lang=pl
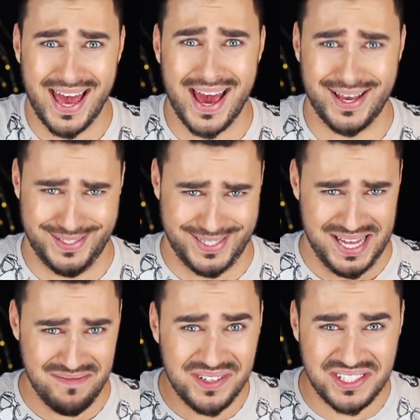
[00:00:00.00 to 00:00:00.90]
ja
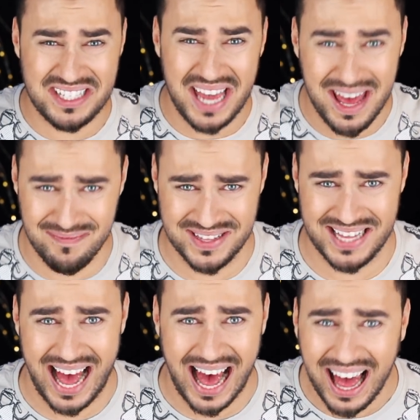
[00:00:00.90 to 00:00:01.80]
jestem
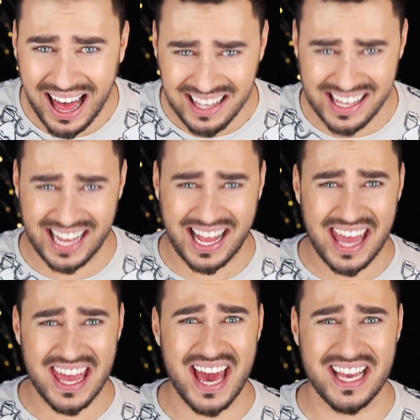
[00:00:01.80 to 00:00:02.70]
ciemna! Jaka
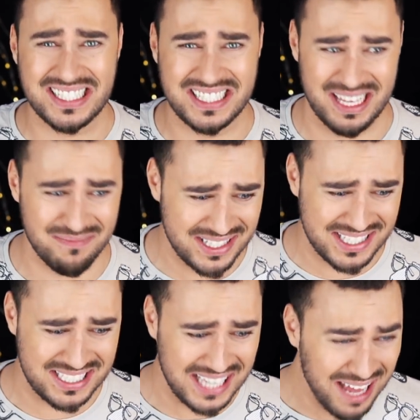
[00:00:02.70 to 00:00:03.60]
ja jestem
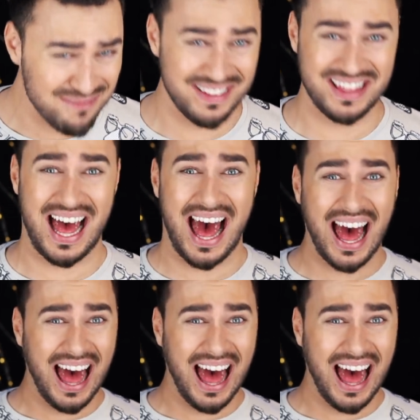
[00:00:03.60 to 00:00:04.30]
ciemna!